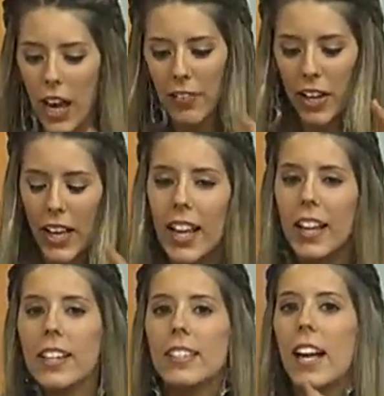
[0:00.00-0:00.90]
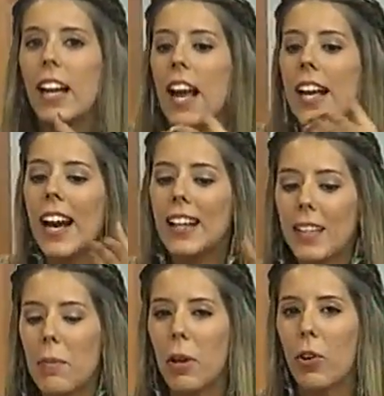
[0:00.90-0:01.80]
A mm, ver, Lizarela
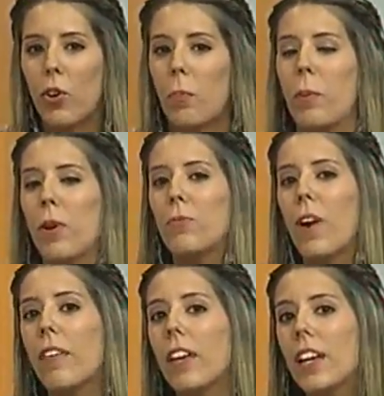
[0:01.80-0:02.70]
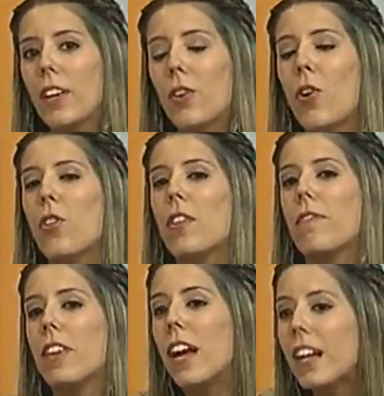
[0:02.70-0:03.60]
canta mejor, pero Fabi nos
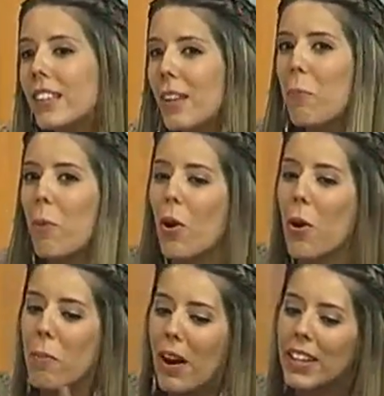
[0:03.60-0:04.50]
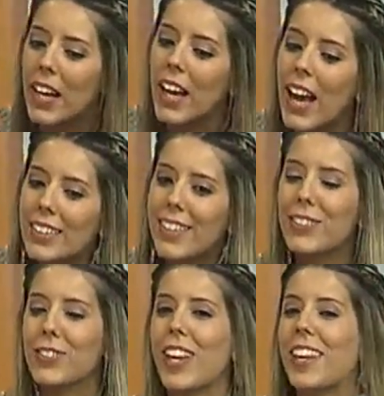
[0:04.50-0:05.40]
divierte por lo mal que canta.
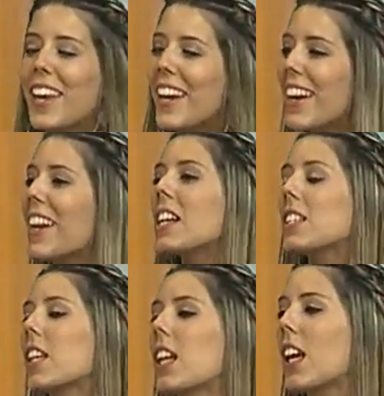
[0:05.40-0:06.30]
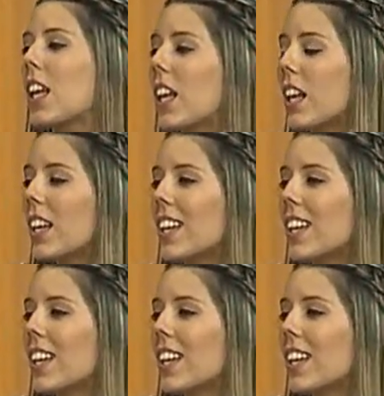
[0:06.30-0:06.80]
Entonces, ¿quién crees querés que se quede?